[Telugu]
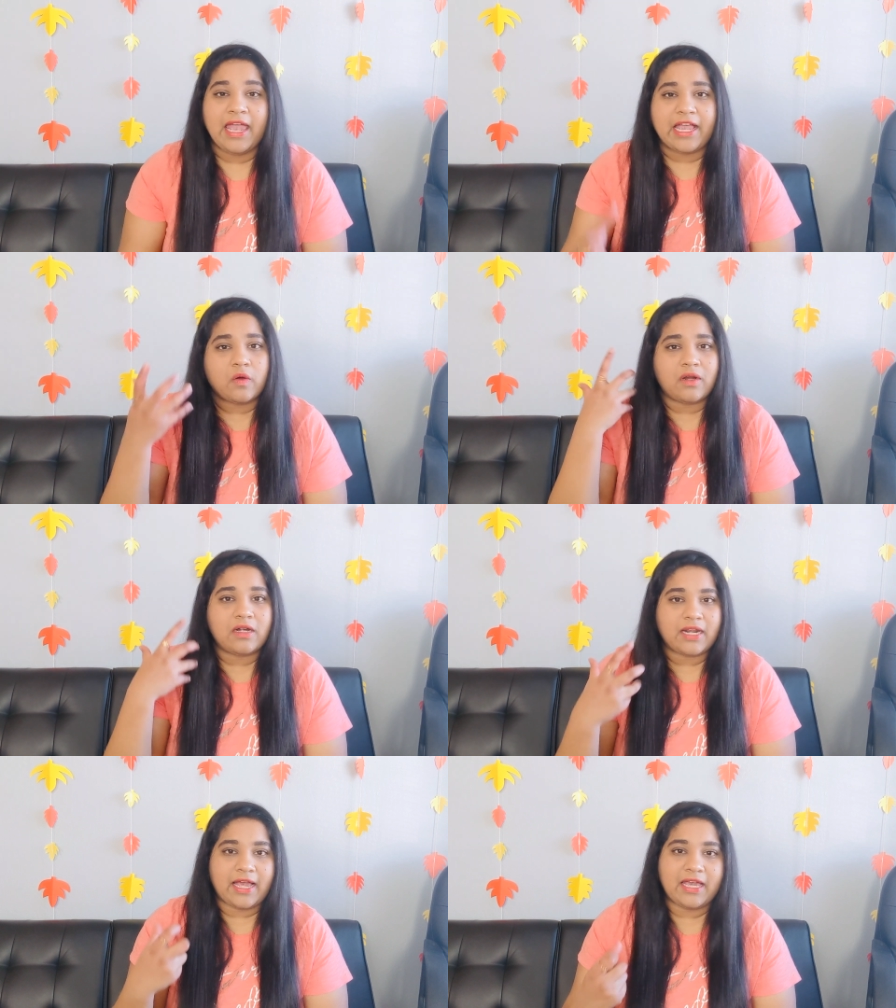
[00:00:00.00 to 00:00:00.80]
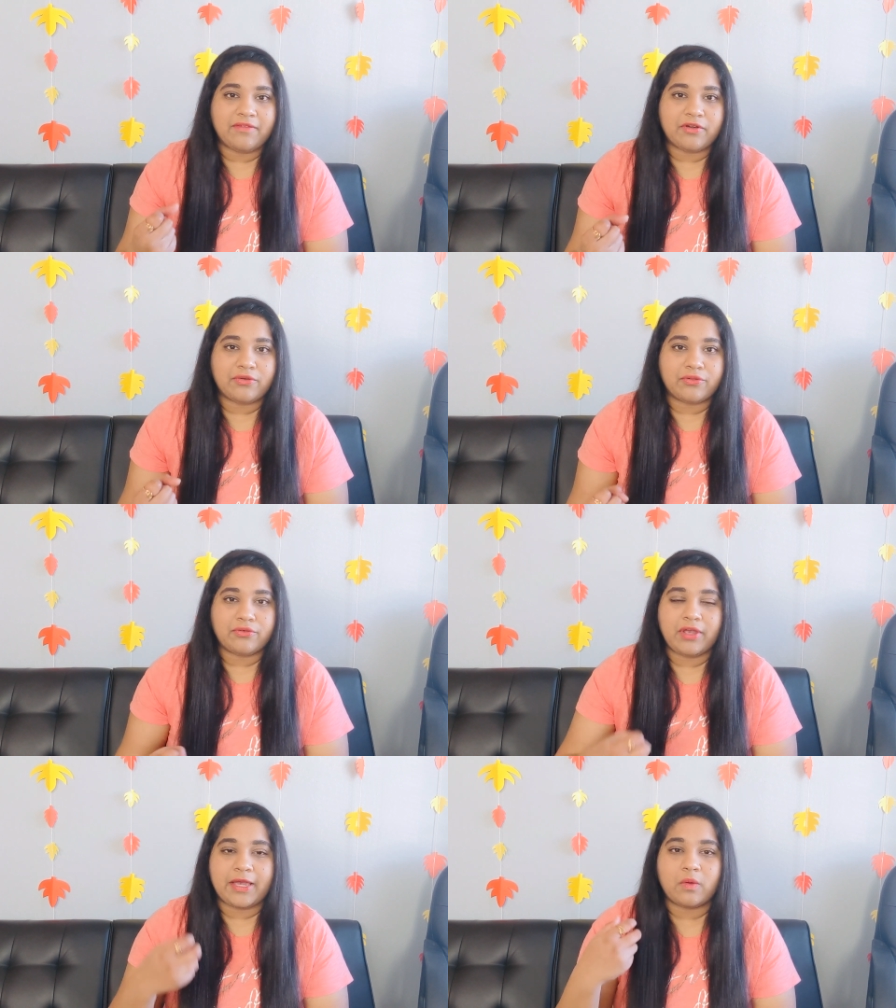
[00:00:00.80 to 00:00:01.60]
ఎక్కువ డ్రై
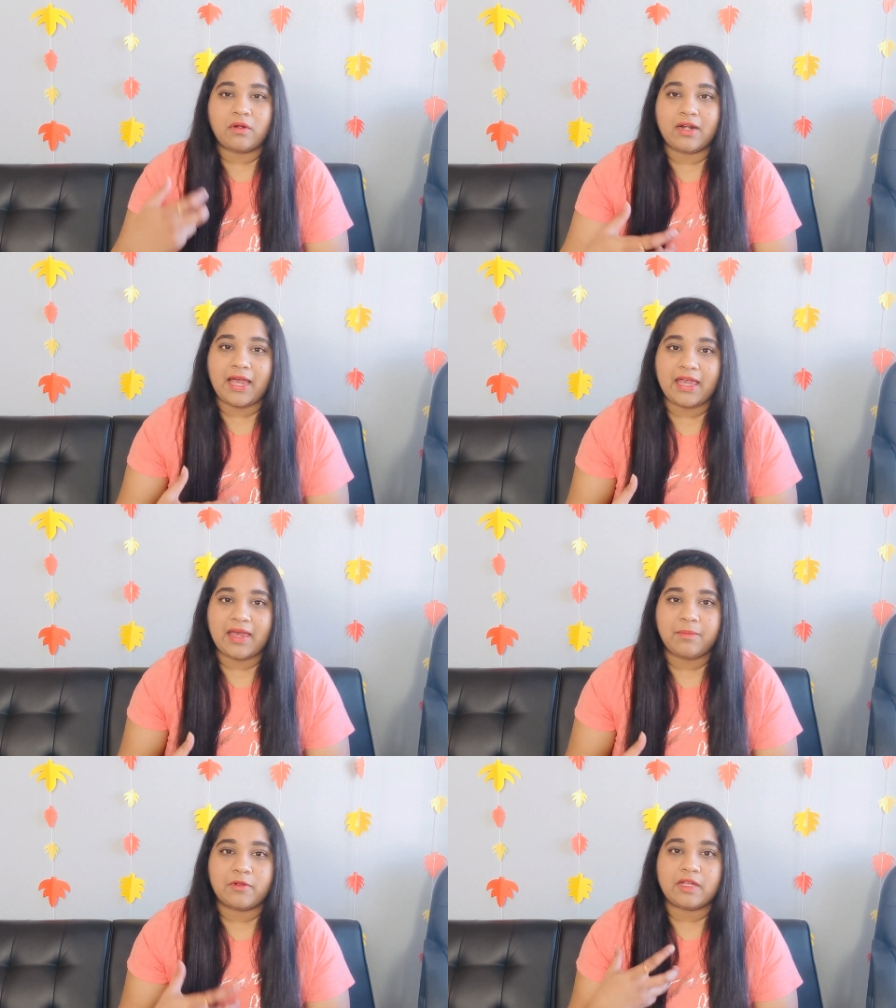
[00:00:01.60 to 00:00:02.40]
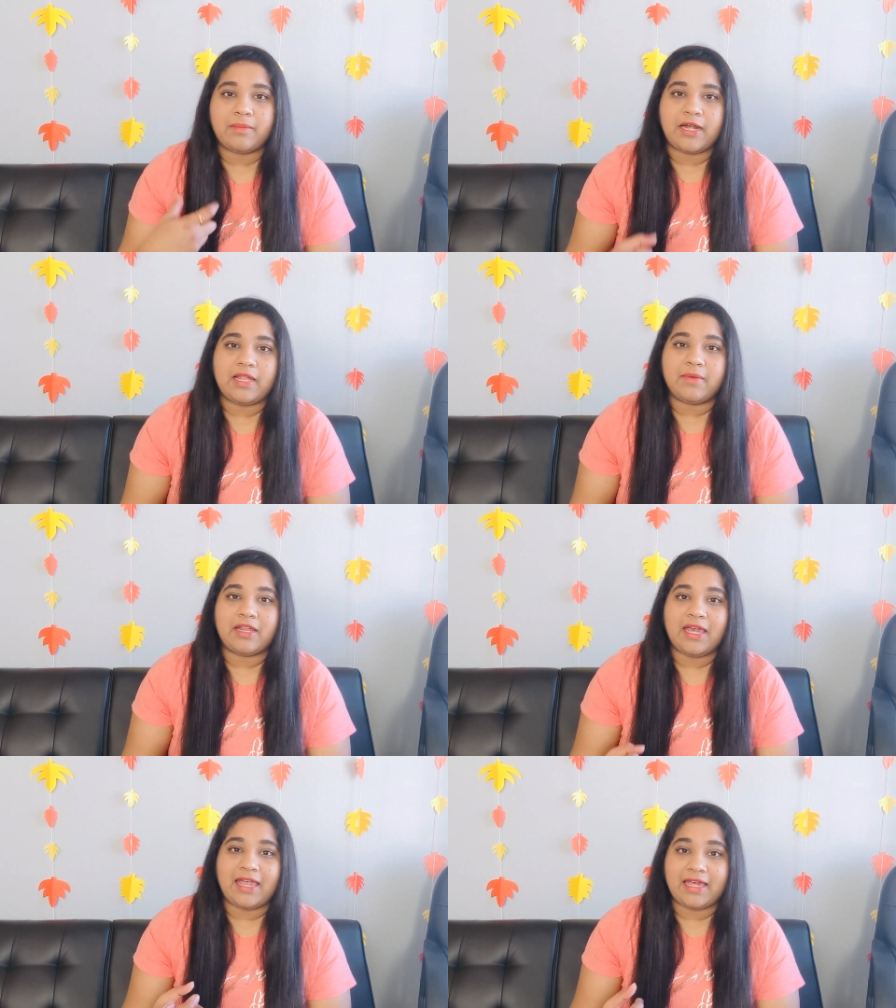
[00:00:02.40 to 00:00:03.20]
అవ్వకూడదు ఎక్కువ డ్రై అయిపోతే మళ్ళీ
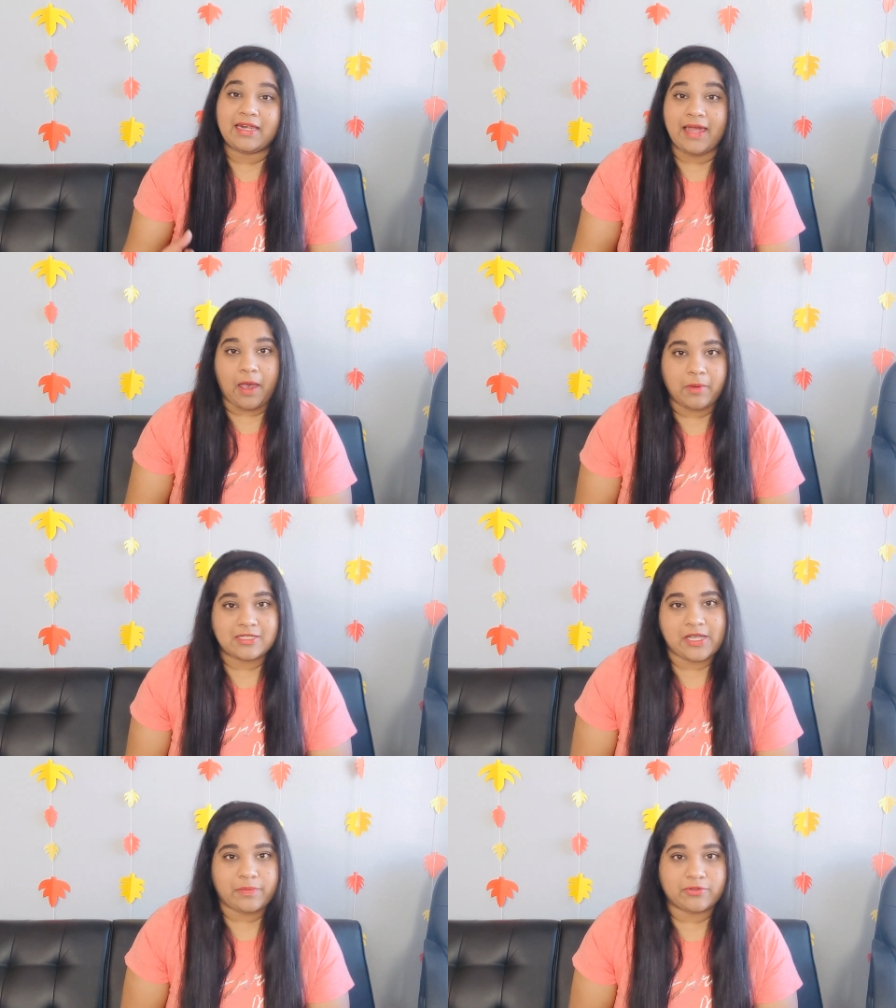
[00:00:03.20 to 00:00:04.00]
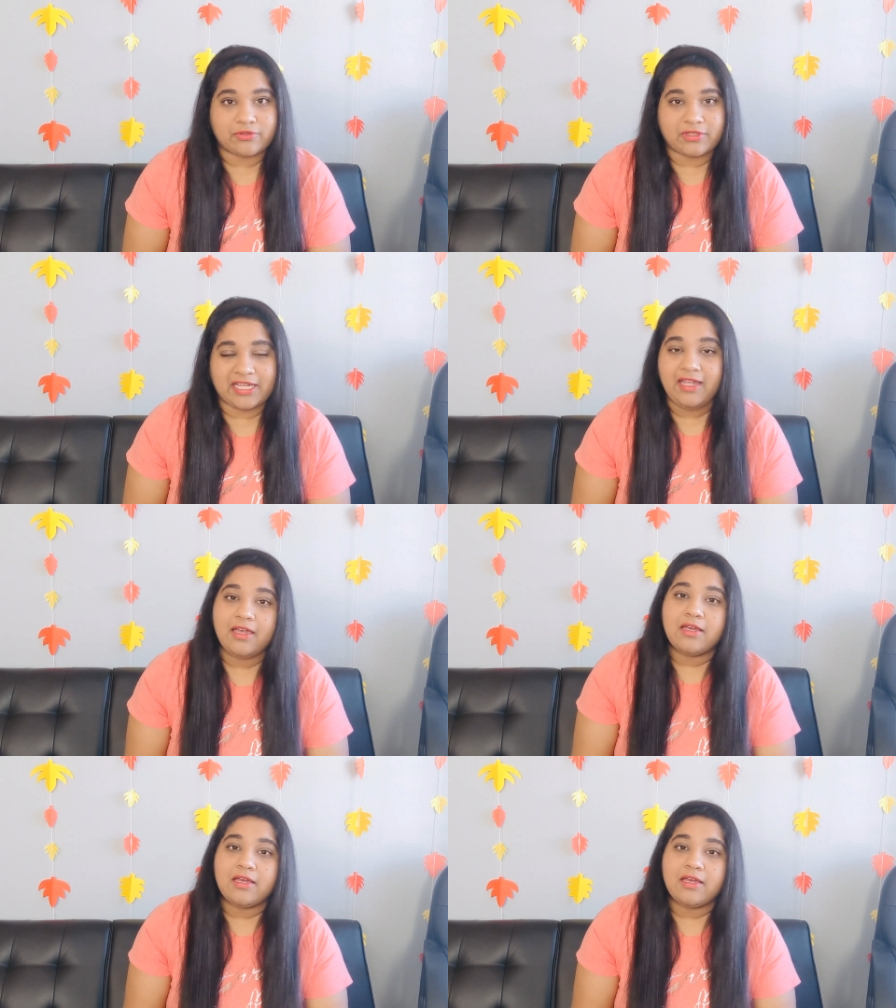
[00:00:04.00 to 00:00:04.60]
మన హెయిర్ డ్యామేజ్ అయిపోతుంది